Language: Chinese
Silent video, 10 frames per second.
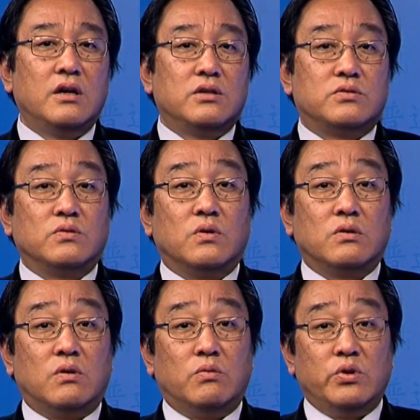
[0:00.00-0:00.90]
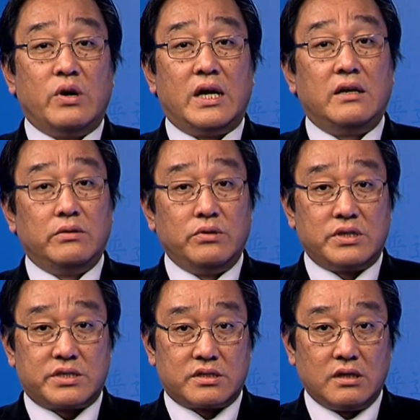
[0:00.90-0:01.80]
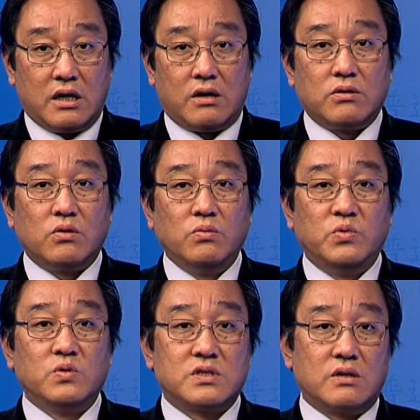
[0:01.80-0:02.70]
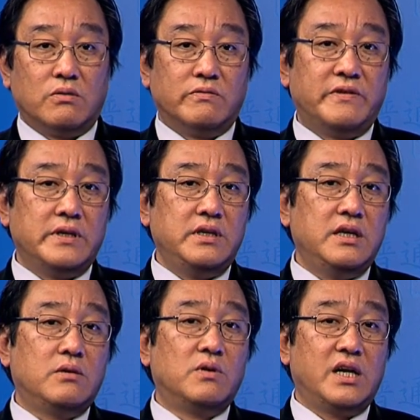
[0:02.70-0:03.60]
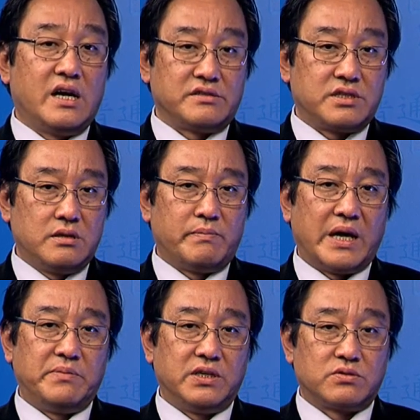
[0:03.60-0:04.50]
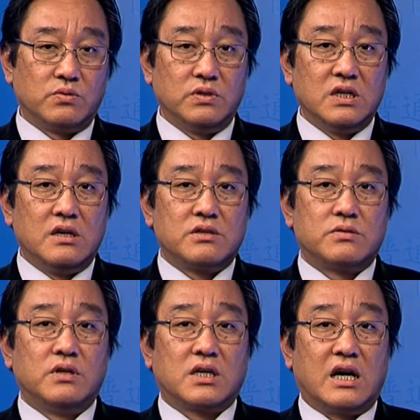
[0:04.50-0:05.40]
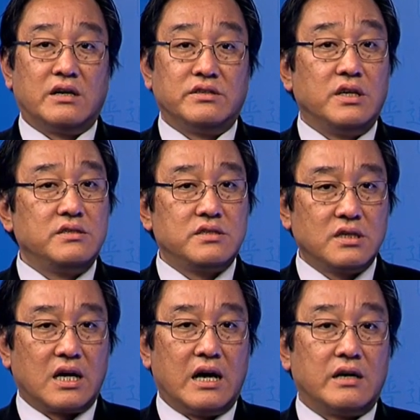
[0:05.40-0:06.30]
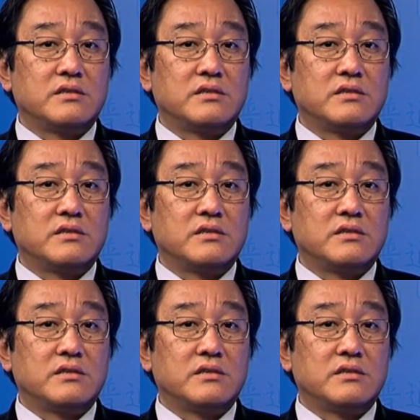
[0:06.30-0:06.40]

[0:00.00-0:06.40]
中国国务院六月十号公布首份“一国两制”白皮书，说港人治港